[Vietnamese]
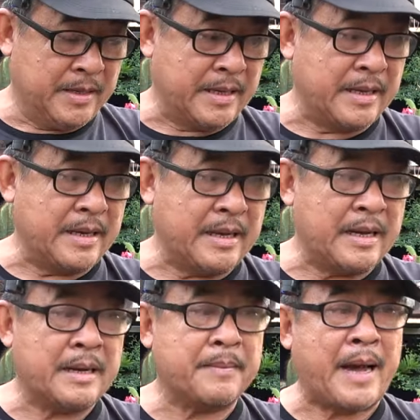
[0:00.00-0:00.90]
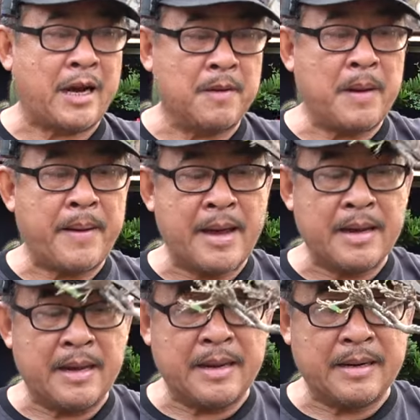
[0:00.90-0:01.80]
thì à, bà đó bà
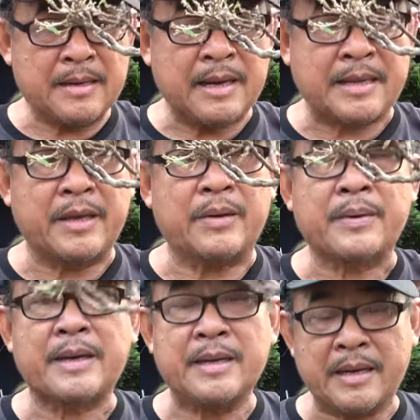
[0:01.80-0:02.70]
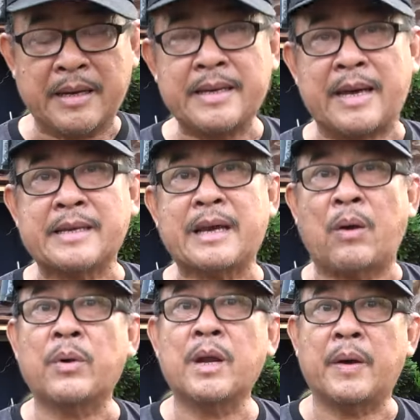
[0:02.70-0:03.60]
bán à, rất là nhiều cái cái dạng
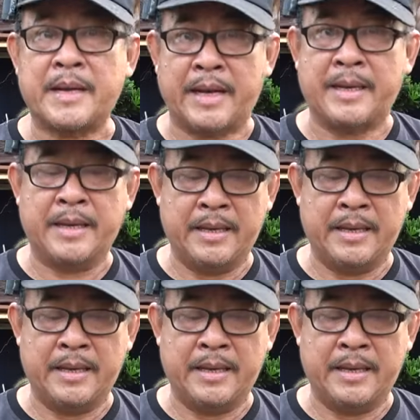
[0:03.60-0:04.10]
chậu cái loại này